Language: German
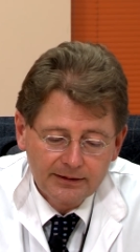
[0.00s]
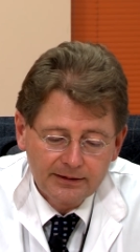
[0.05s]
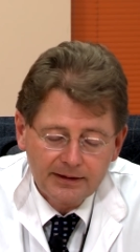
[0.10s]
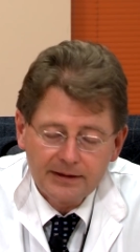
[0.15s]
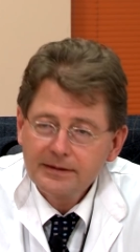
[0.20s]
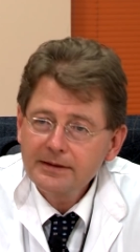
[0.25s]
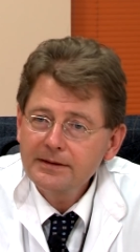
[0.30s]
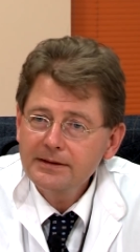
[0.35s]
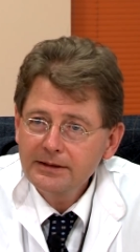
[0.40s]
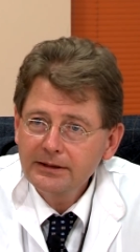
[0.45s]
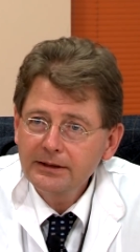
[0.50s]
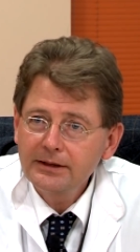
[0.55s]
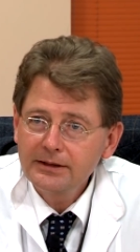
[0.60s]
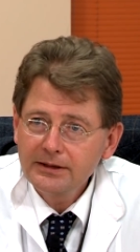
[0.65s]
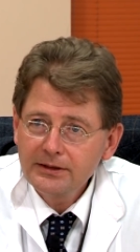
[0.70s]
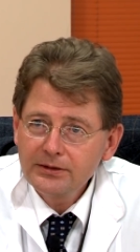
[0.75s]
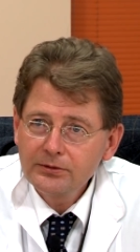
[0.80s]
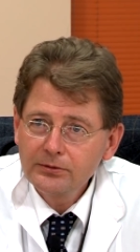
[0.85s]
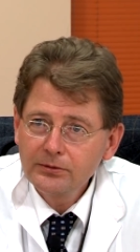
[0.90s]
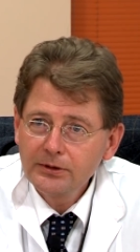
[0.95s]
Das ist sicher
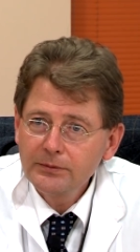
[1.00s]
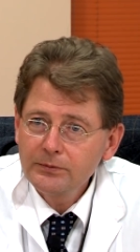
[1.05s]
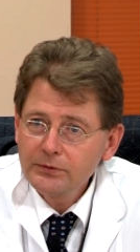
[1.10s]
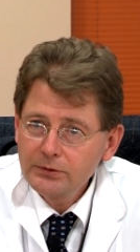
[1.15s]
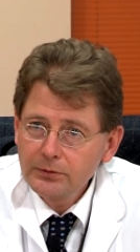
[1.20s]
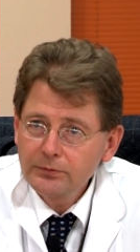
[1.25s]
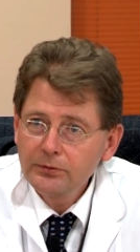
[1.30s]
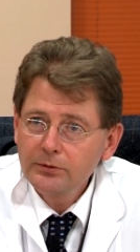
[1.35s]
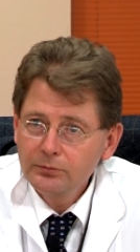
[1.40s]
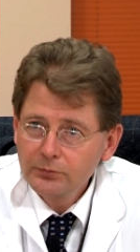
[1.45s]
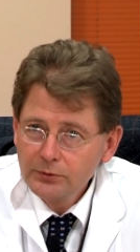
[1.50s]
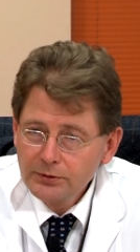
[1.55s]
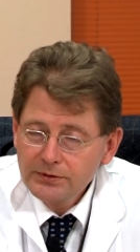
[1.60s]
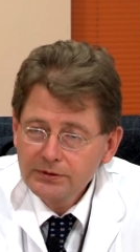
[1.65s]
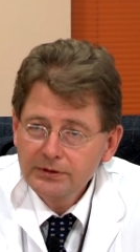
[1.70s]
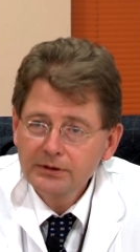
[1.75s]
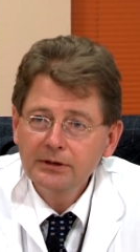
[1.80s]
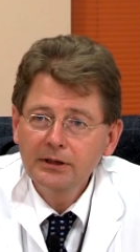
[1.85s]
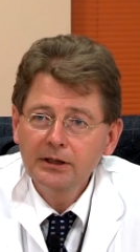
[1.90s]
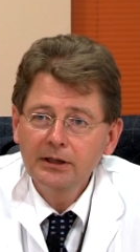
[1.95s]
nicht so. Impfstoffe
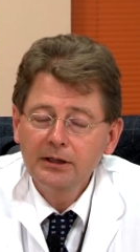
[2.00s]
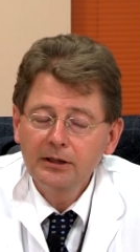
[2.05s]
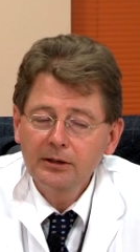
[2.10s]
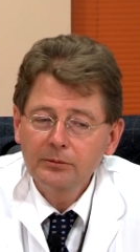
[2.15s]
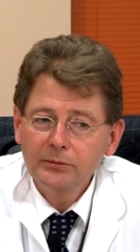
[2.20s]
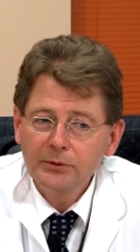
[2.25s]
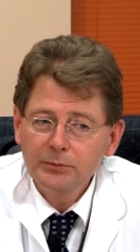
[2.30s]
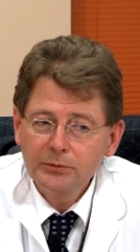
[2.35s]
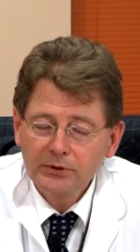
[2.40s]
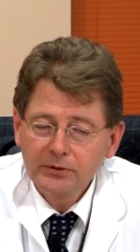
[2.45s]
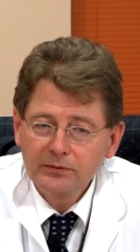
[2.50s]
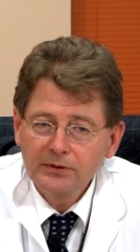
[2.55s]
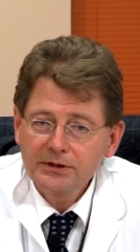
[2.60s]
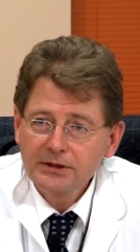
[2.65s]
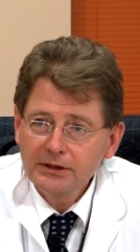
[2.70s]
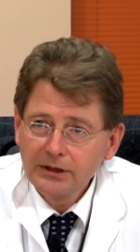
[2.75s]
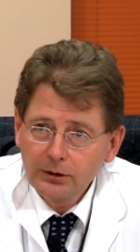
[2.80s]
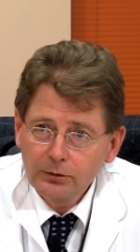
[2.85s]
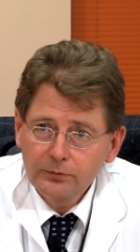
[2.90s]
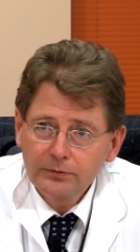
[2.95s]
müssen mit einem
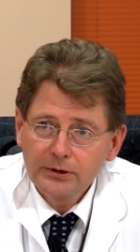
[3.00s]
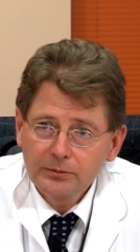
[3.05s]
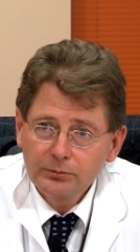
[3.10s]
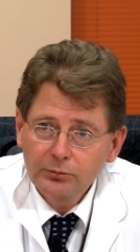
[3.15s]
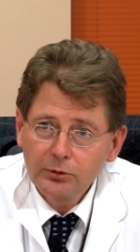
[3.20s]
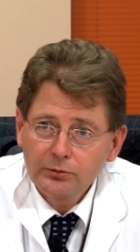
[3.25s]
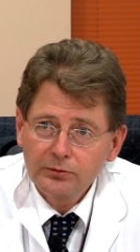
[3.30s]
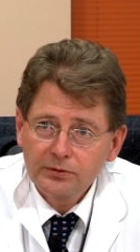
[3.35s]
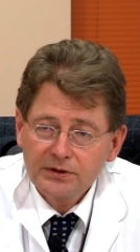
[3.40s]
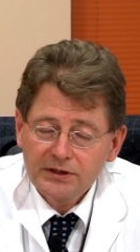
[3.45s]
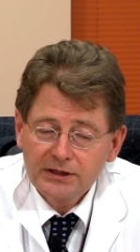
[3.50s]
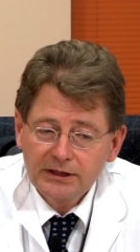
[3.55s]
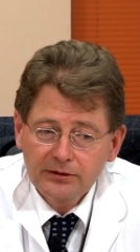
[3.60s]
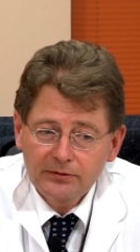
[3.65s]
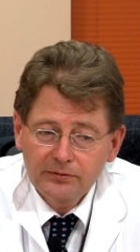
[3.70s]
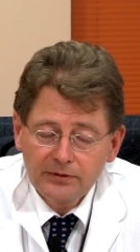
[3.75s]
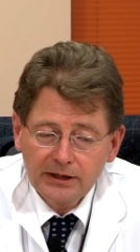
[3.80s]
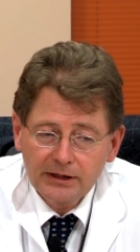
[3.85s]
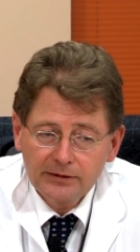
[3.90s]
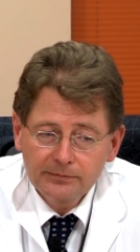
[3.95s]
gewissen Aufwand
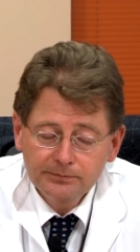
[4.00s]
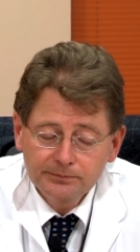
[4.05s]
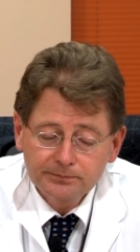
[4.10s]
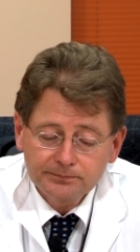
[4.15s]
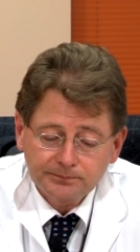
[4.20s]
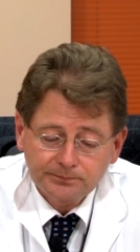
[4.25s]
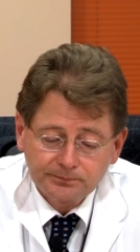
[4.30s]
produziert werden.